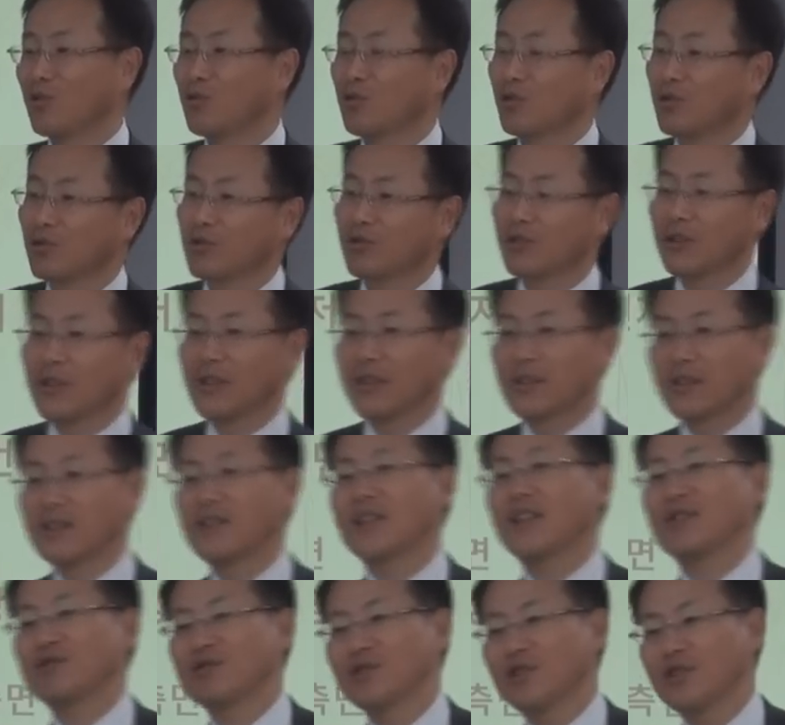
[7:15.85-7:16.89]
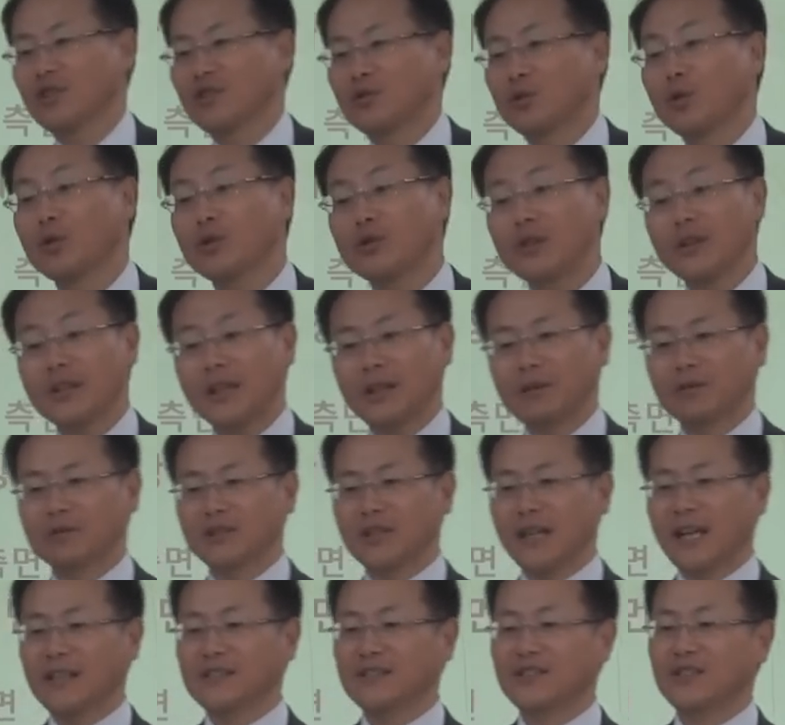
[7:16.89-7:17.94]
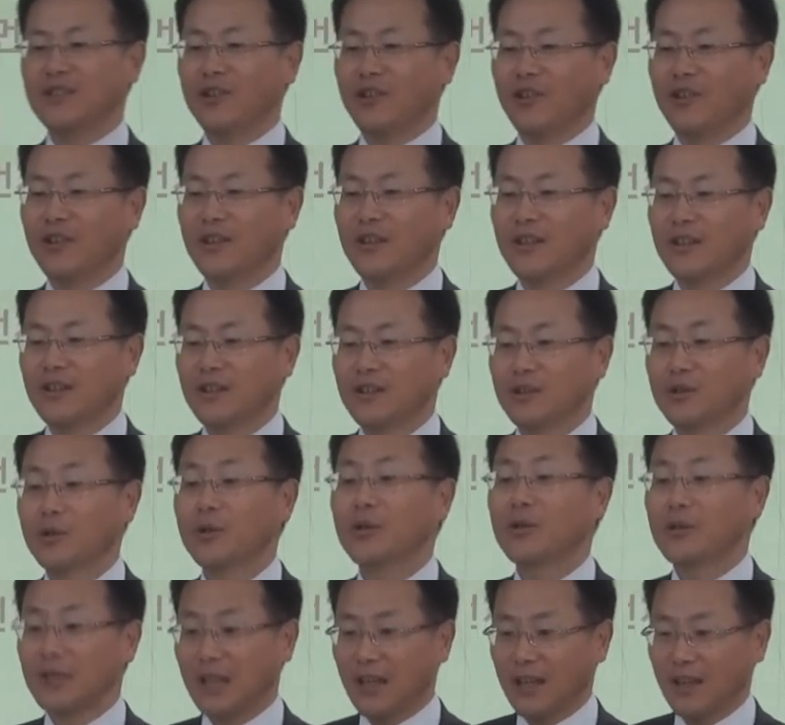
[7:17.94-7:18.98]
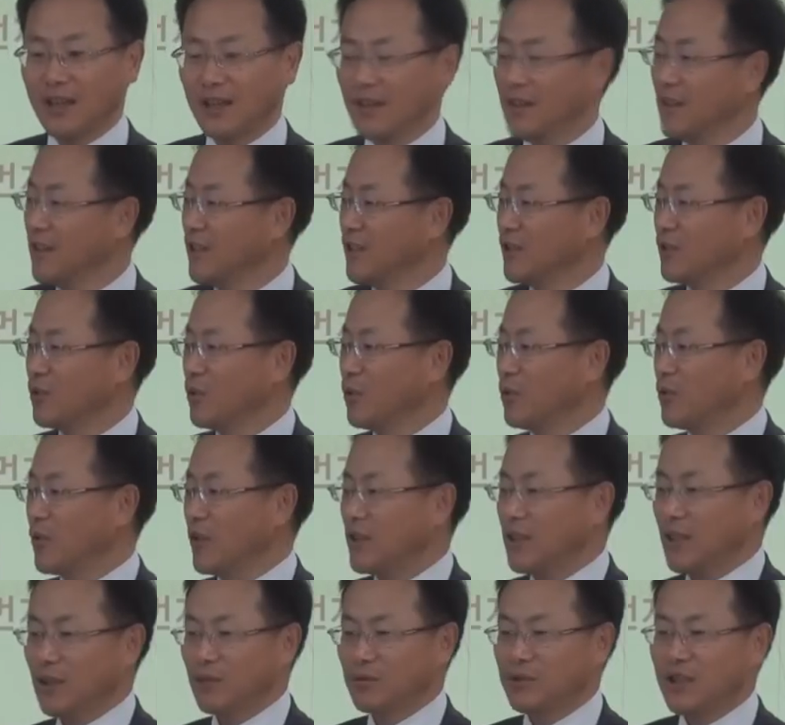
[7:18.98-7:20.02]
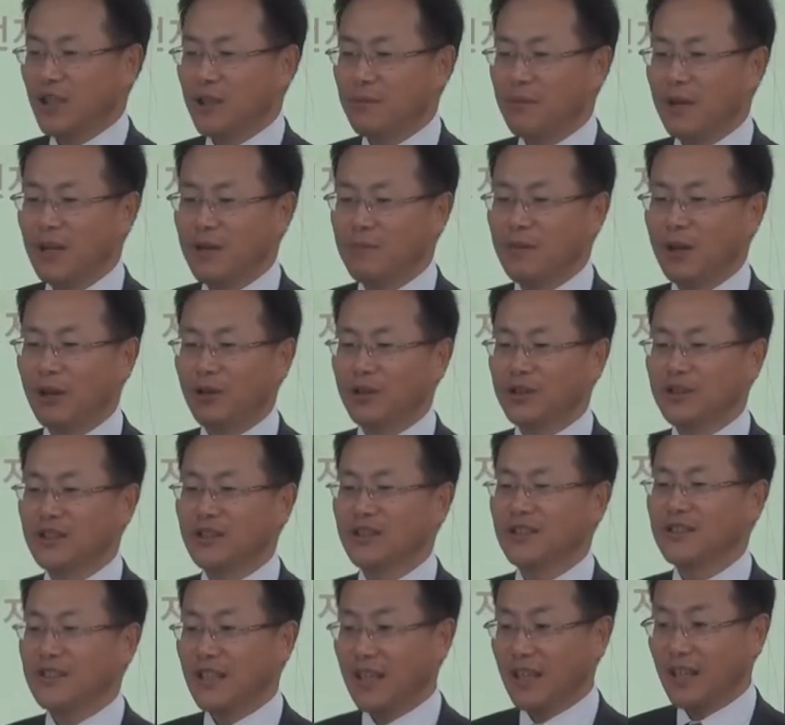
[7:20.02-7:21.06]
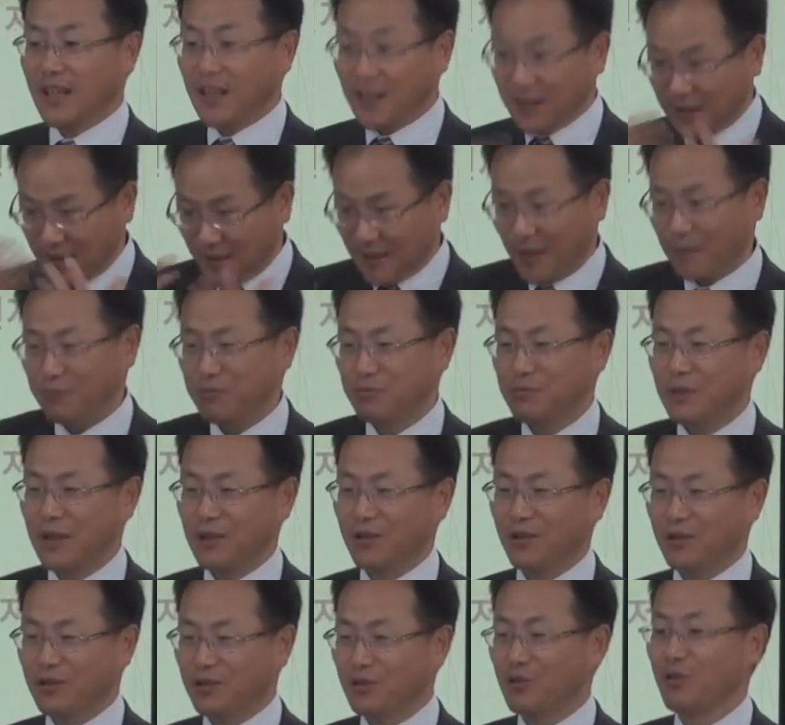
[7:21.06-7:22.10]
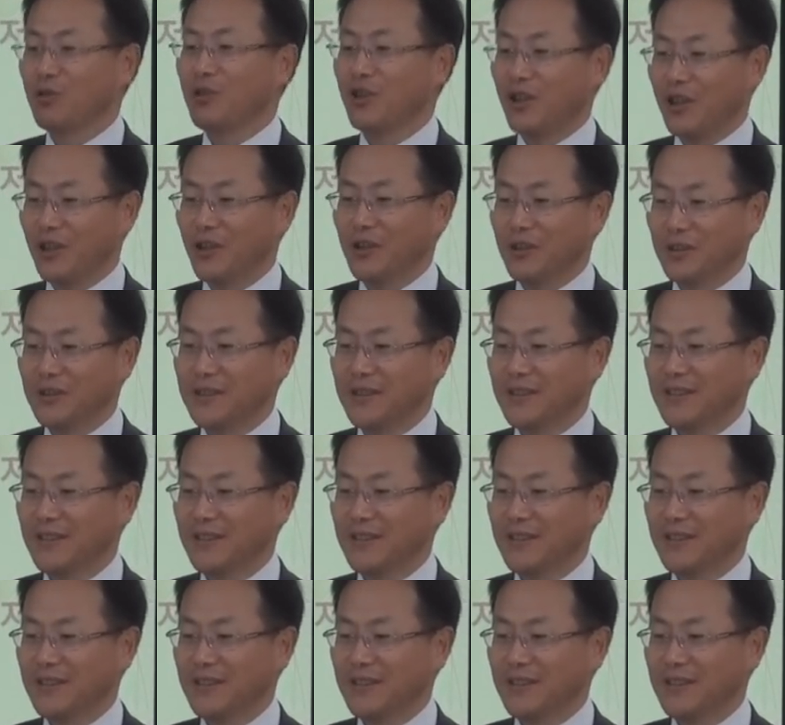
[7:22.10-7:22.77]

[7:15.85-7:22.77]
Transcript: 결국, 그래도요, 도요타 자동차 아시죠? 토요타. 토요타 자동차의 메일 매거진은 제가 납품한 걸로 돌려요.